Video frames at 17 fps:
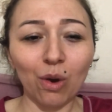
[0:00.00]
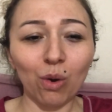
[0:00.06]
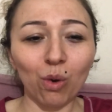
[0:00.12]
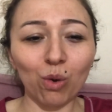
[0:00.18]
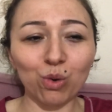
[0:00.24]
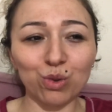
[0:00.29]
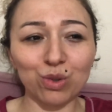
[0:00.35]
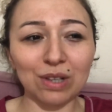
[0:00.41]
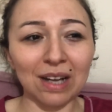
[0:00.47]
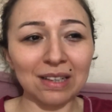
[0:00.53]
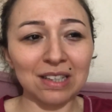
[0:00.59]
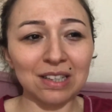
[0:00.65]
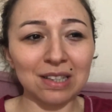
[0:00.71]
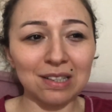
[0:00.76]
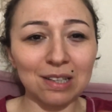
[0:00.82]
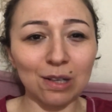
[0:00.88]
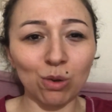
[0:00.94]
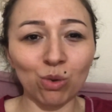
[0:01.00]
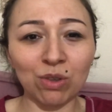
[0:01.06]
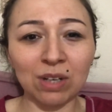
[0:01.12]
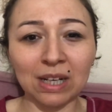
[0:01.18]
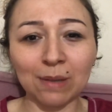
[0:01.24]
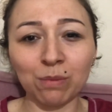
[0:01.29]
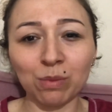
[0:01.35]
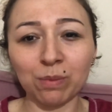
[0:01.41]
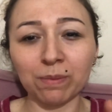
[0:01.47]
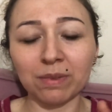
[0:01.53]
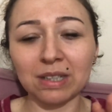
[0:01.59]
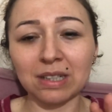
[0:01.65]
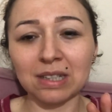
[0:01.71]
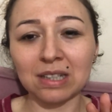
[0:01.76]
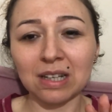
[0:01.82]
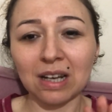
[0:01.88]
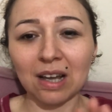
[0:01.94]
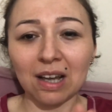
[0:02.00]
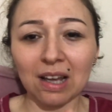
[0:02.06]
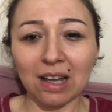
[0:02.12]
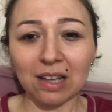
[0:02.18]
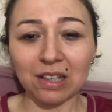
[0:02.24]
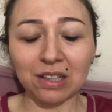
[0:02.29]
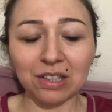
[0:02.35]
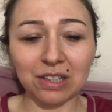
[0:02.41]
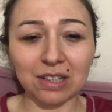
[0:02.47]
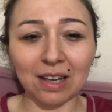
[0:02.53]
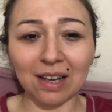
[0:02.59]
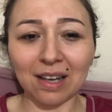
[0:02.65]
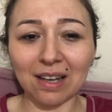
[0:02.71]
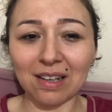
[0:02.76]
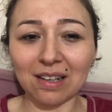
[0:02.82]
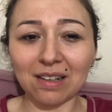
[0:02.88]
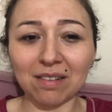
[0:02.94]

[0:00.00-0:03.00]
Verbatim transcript: O yüzden işte salon takımımdır, işte